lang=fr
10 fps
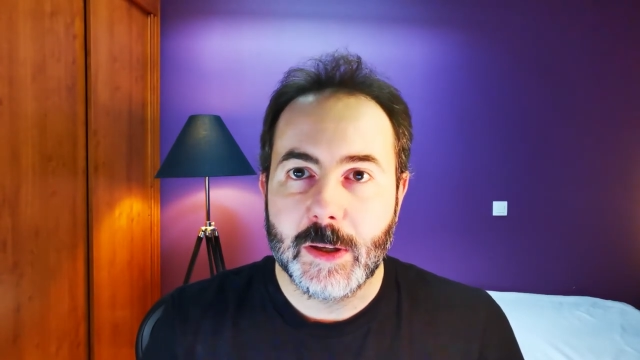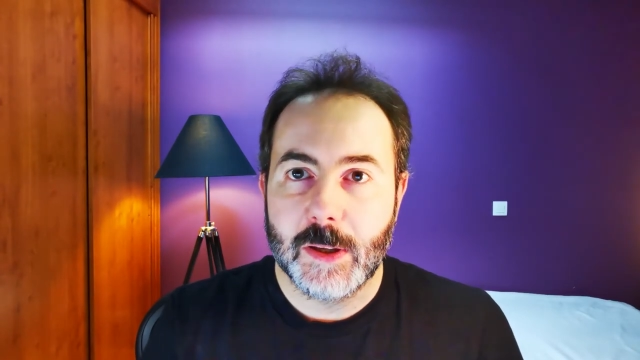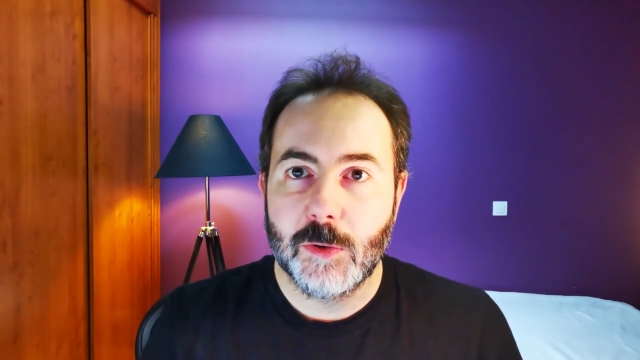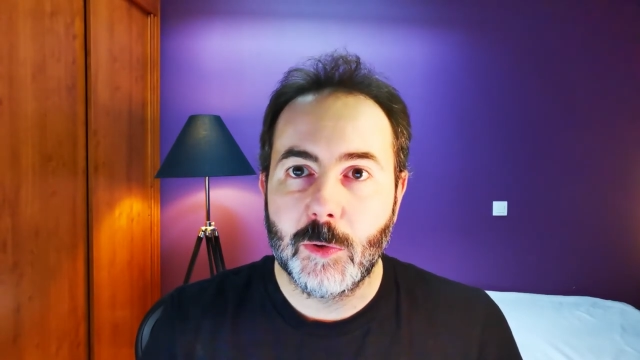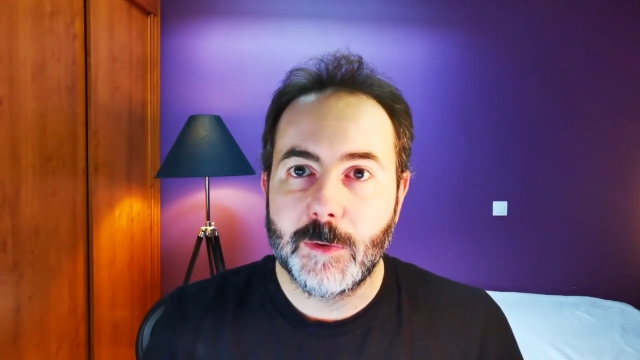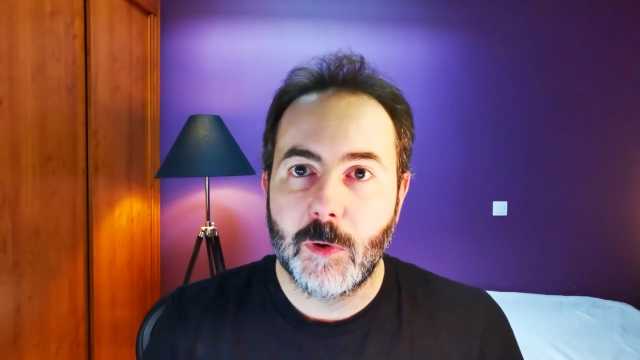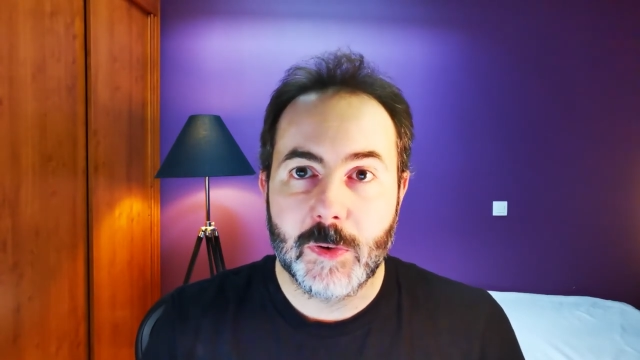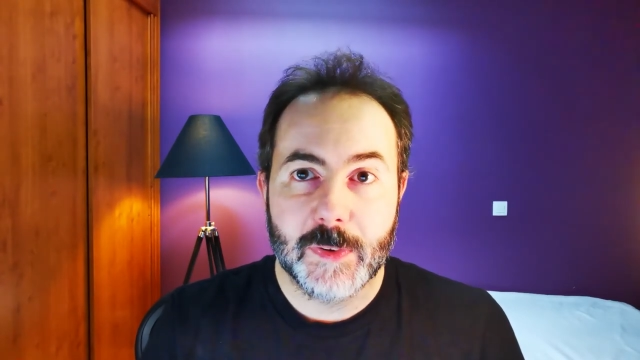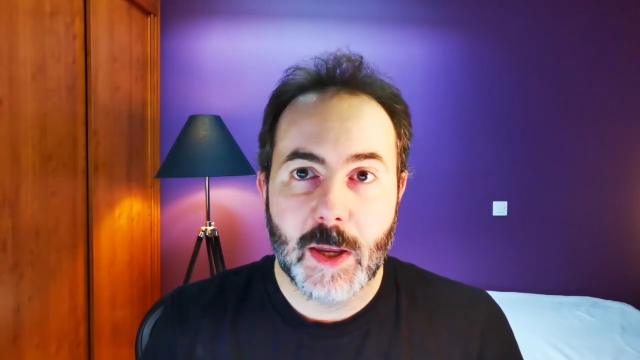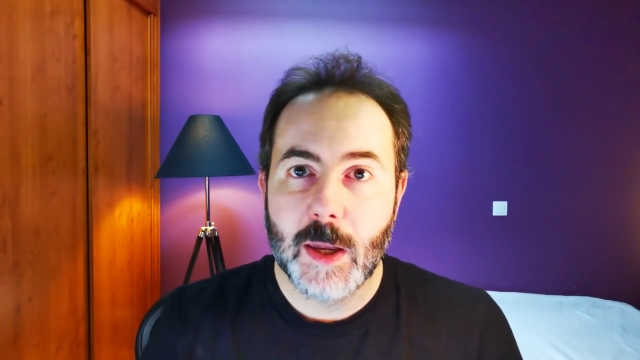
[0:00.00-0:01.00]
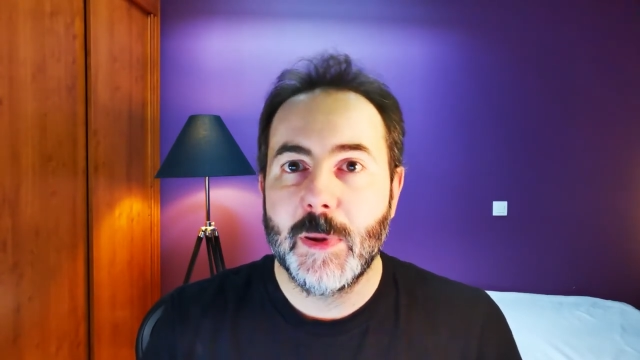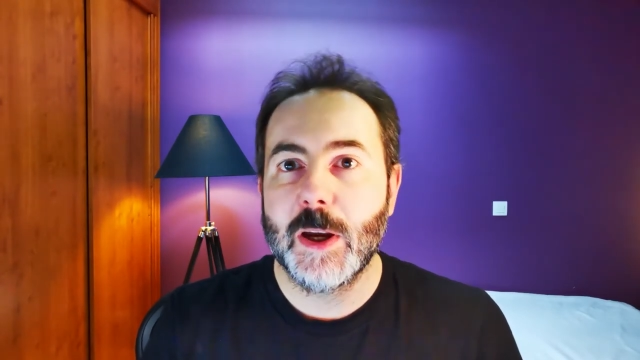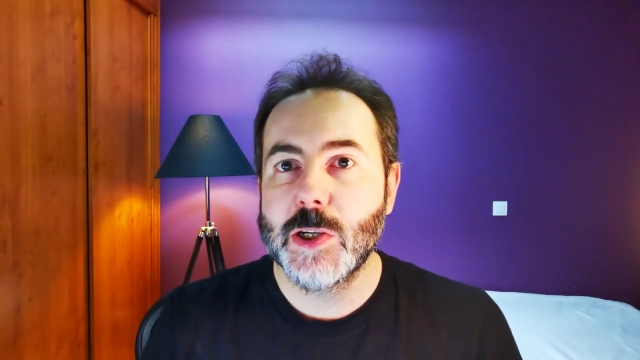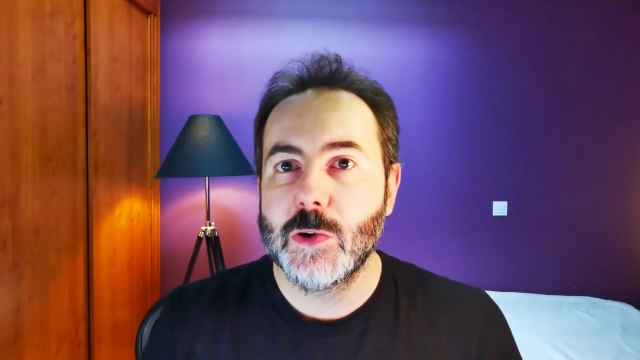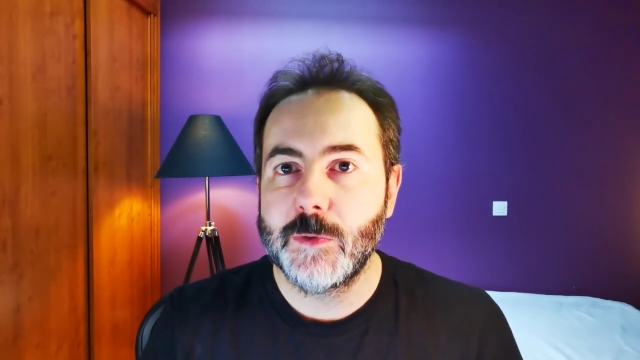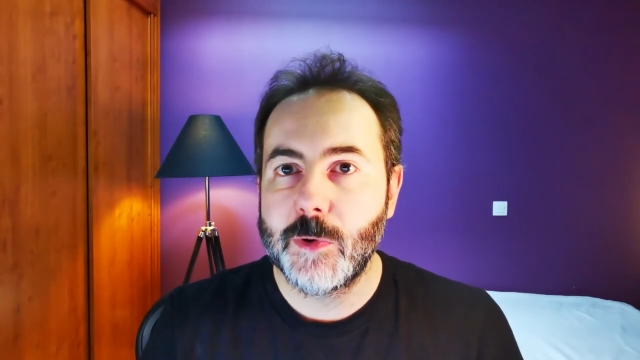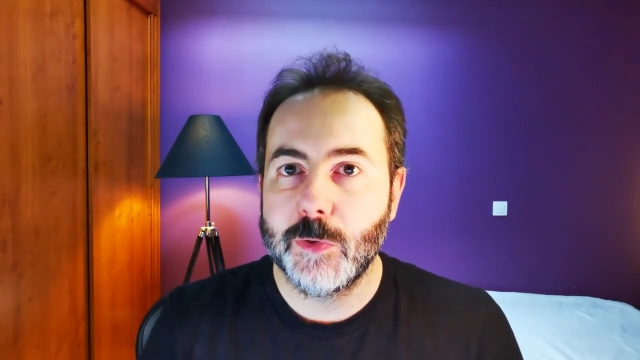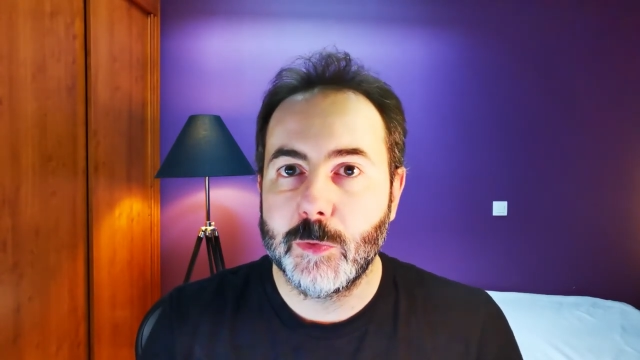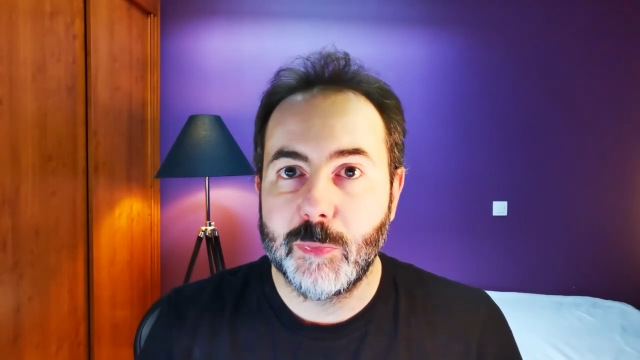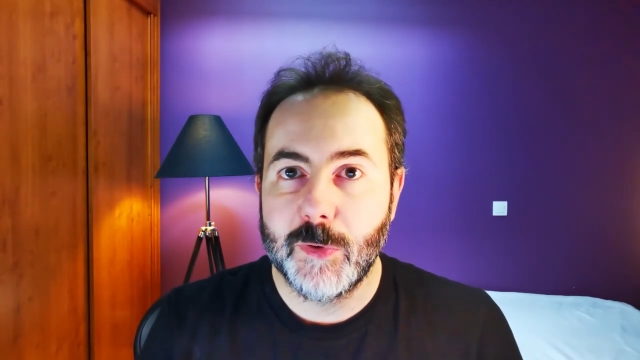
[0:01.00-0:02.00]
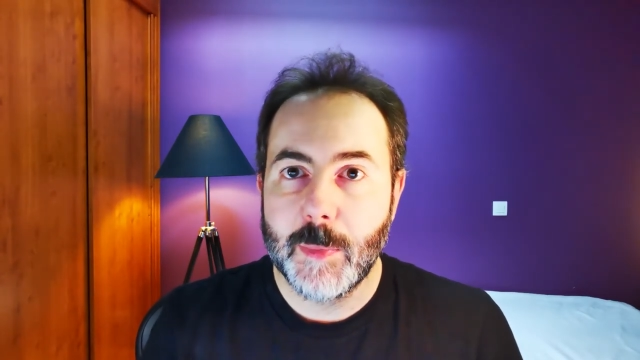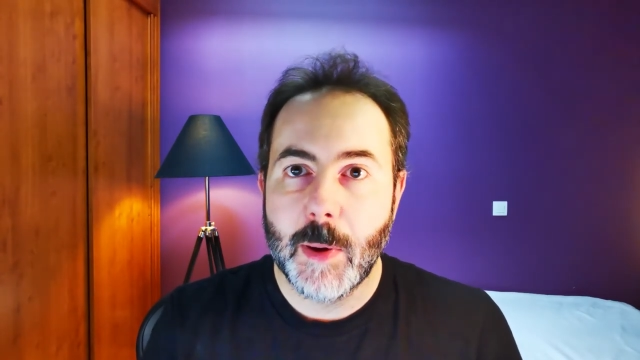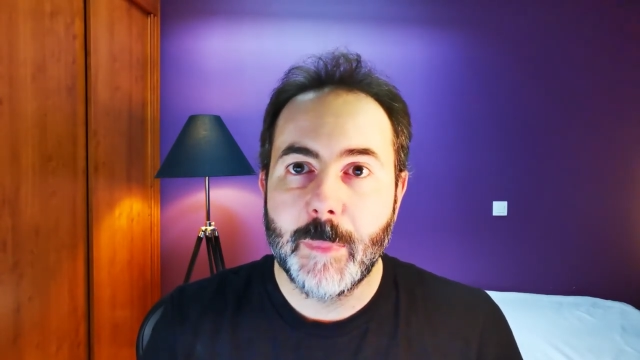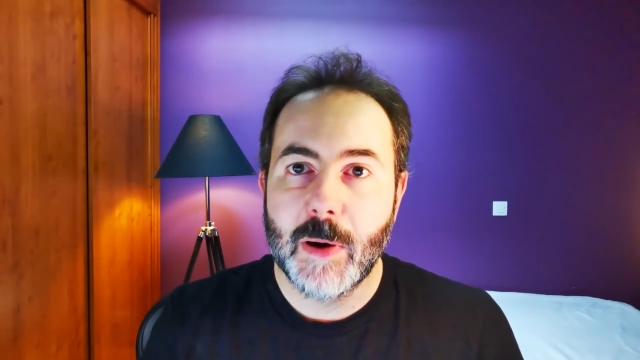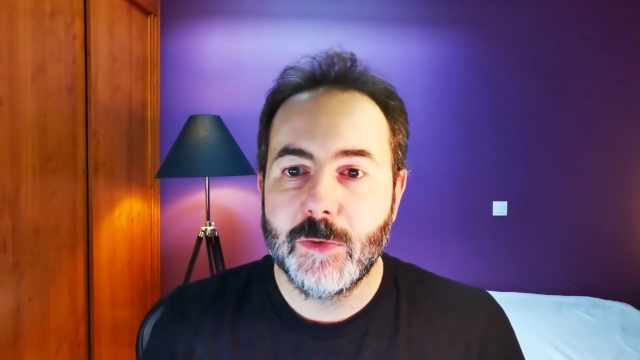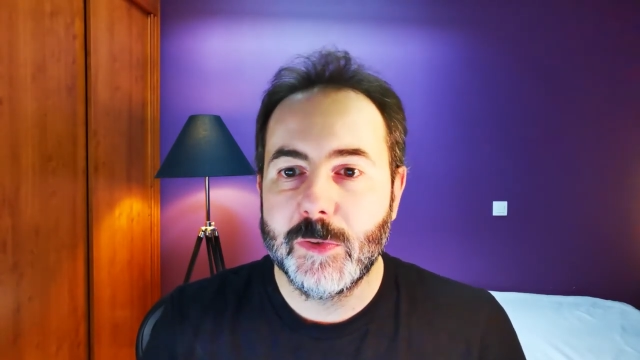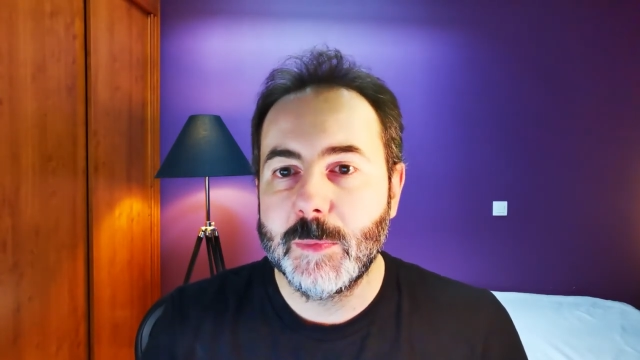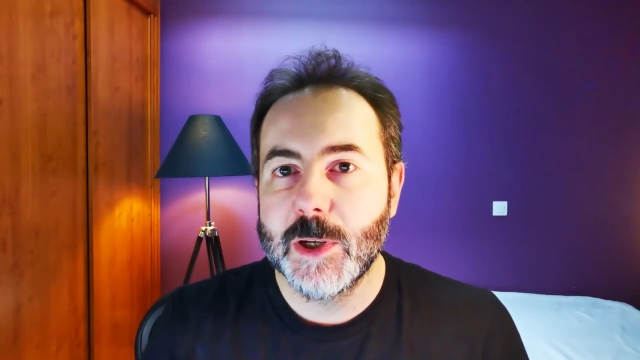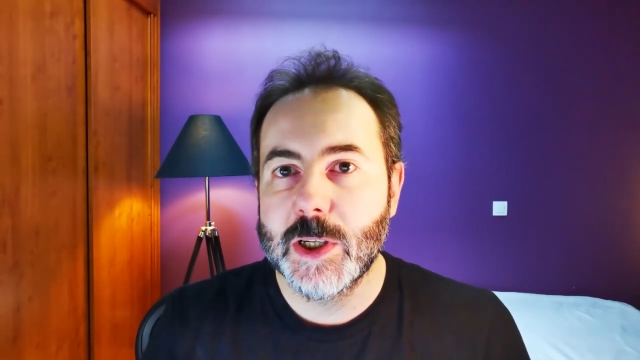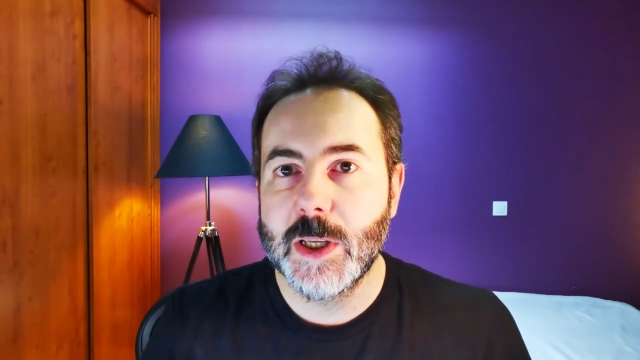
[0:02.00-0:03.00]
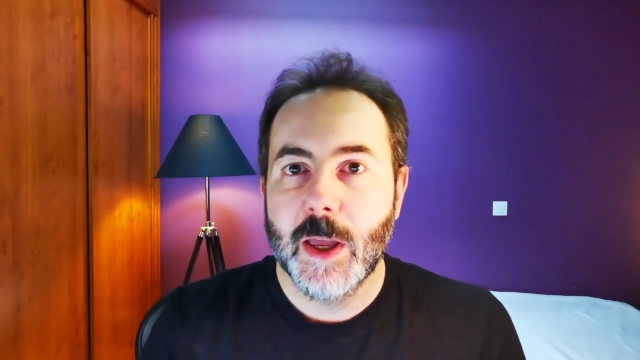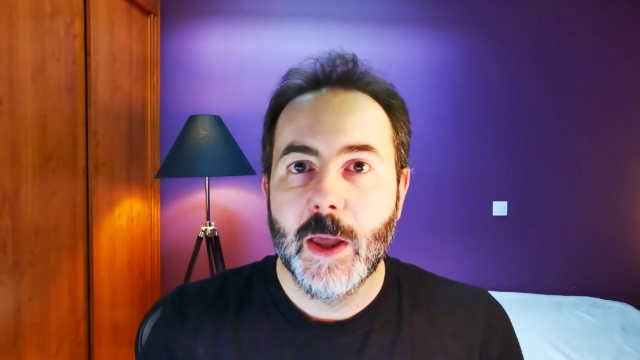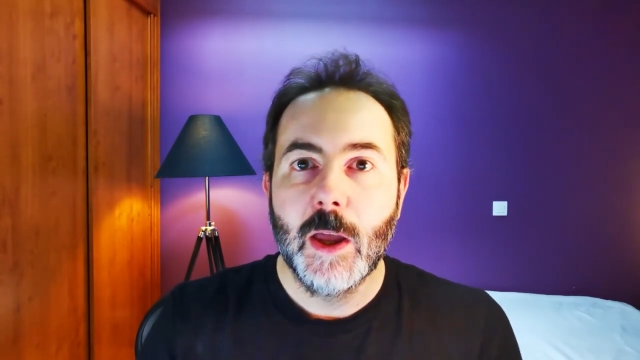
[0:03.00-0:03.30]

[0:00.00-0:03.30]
qui sont français hébergés en France. Vous pouvez même pas vous imaginer.